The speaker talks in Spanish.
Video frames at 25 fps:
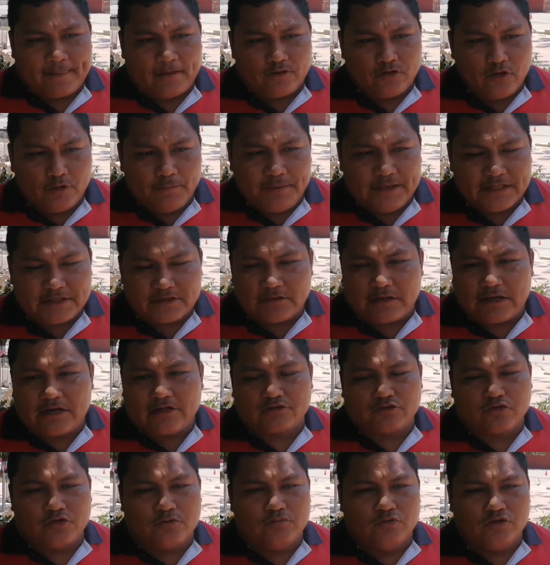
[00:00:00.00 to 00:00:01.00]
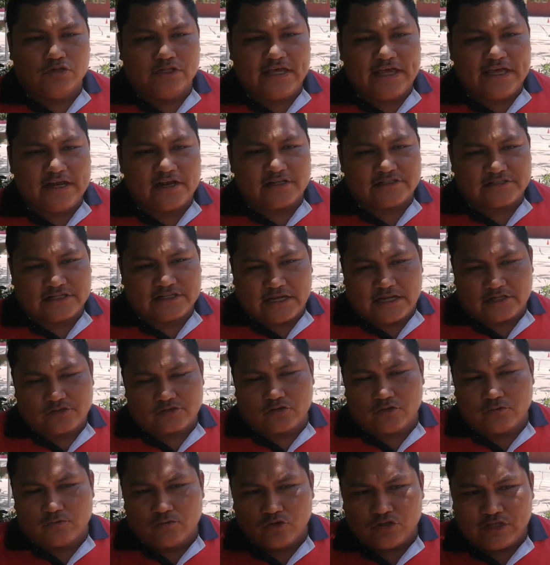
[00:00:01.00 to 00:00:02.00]
yo invito a los comuneros, a las
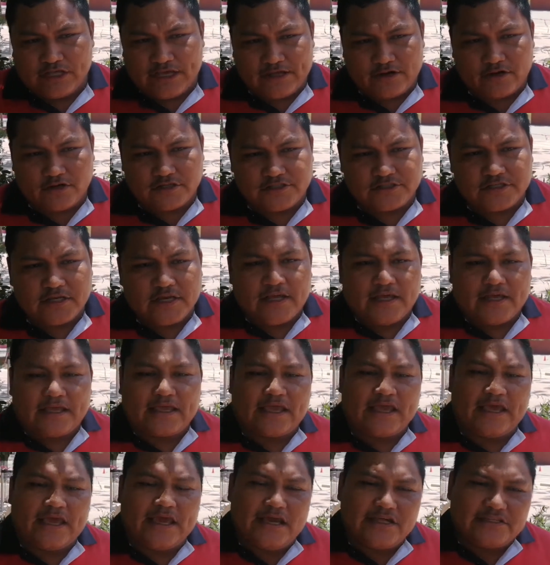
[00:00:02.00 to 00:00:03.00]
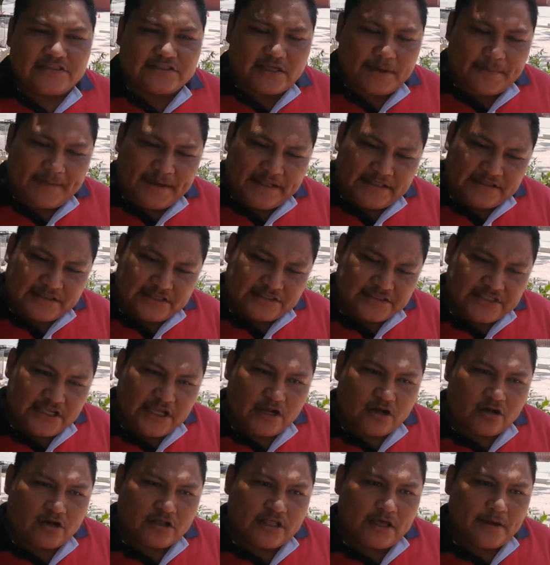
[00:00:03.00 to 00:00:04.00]
comuneros, que este
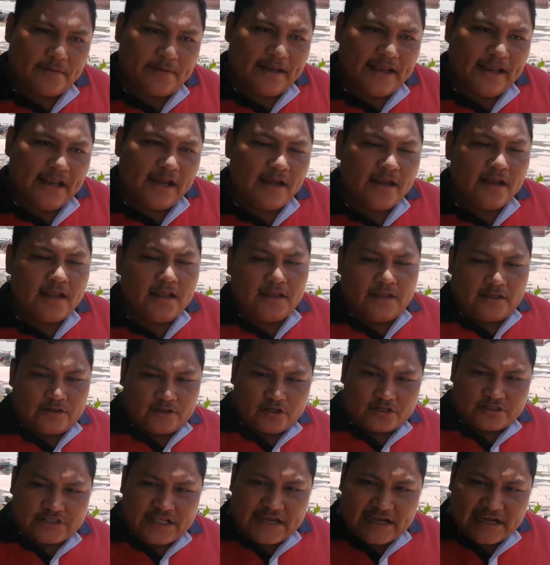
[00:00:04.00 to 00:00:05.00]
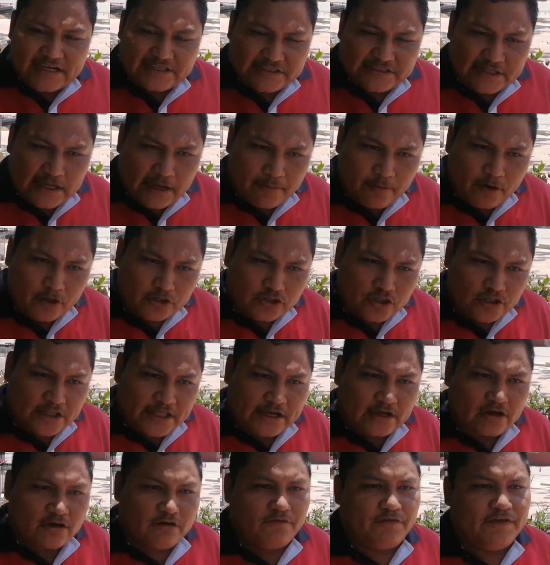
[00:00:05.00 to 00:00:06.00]
25 de abril nos den ese voto
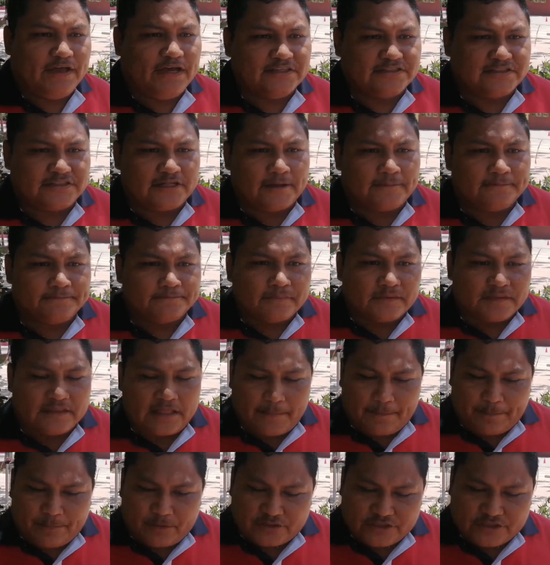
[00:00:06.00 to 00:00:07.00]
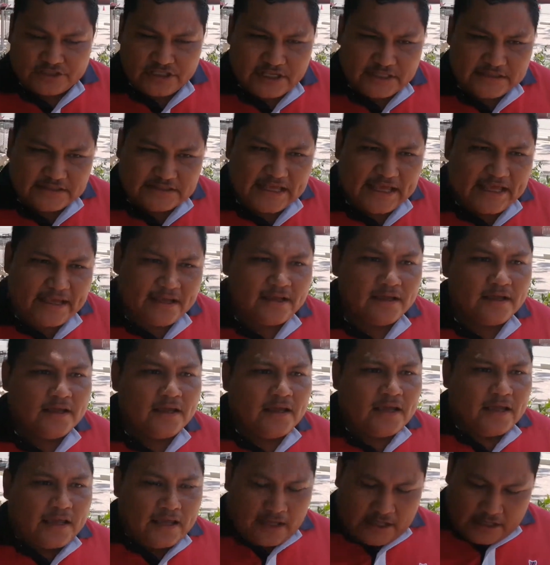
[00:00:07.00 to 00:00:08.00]
de confianza. Depositen
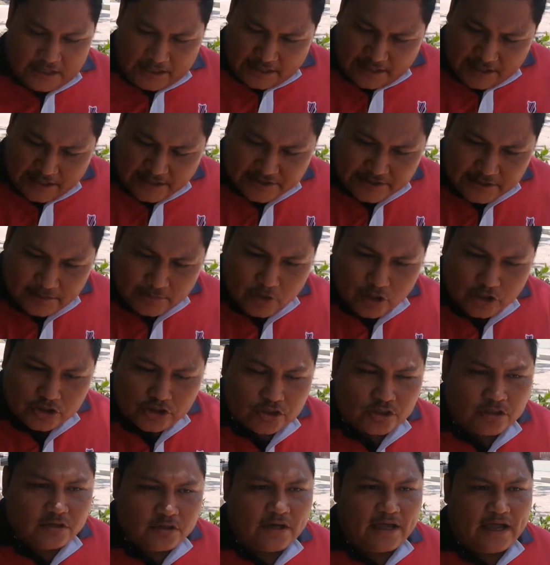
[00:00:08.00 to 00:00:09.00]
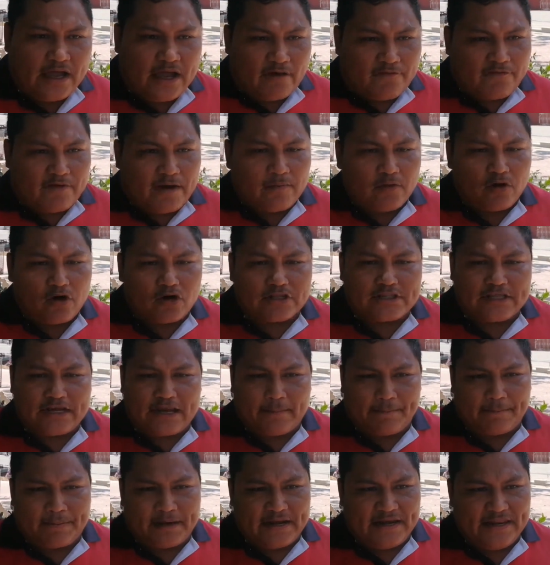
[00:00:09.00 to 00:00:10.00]
ese voto a favor de
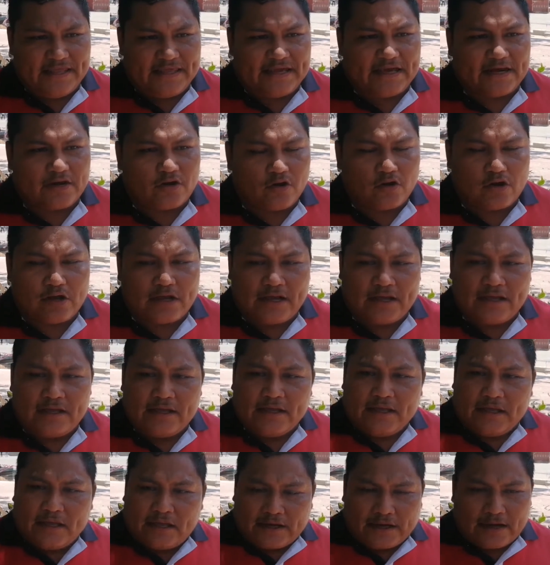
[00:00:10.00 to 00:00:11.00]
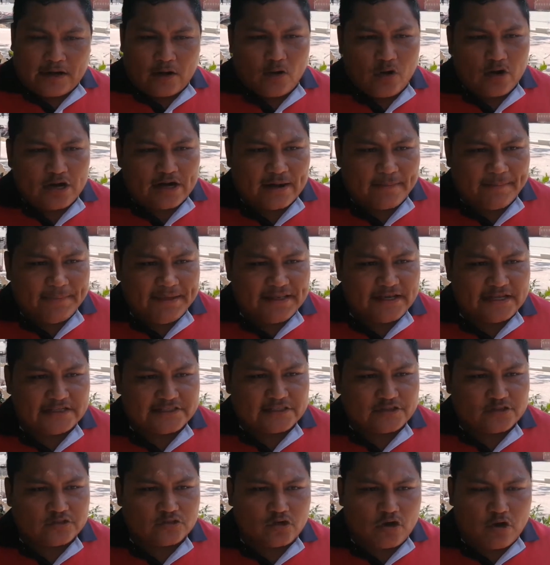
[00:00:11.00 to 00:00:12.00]
la planilla roja. Raúl
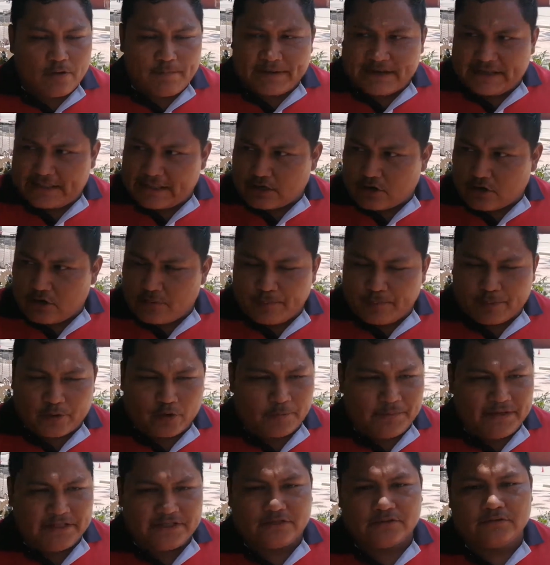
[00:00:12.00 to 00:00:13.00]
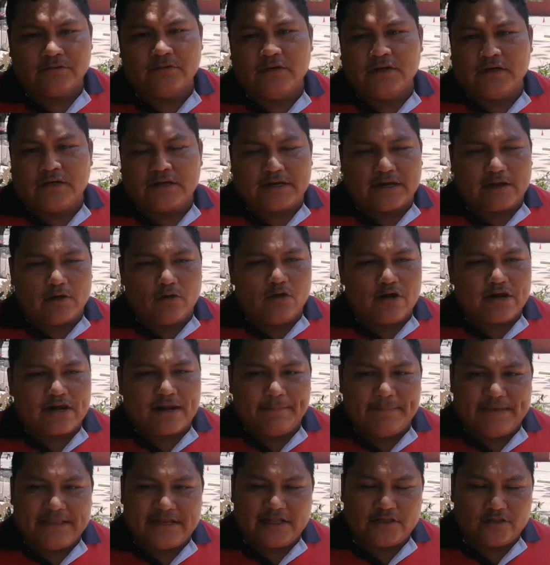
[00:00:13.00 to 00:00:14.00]
Ramírez es un hombre de compromiso. Raúl
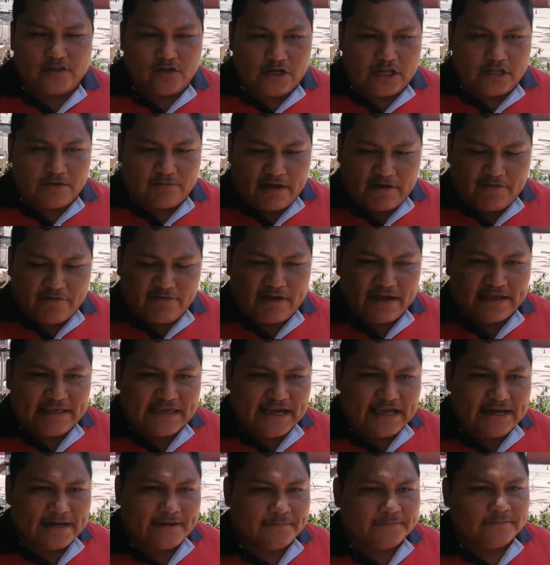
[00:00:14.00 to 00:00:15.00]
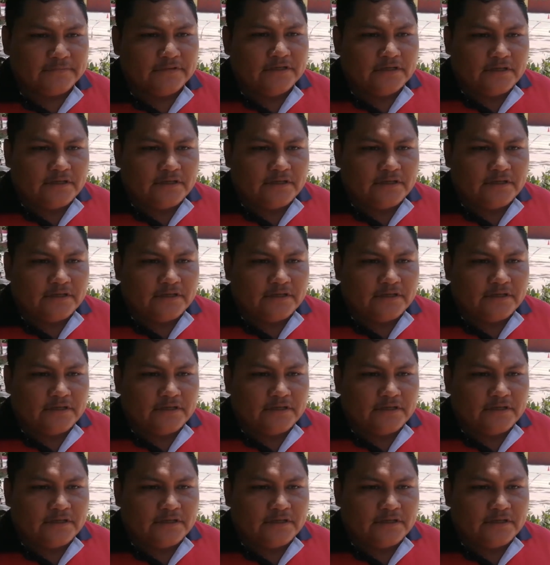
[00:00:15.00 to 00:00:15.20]
Ramírez no les va a fallar.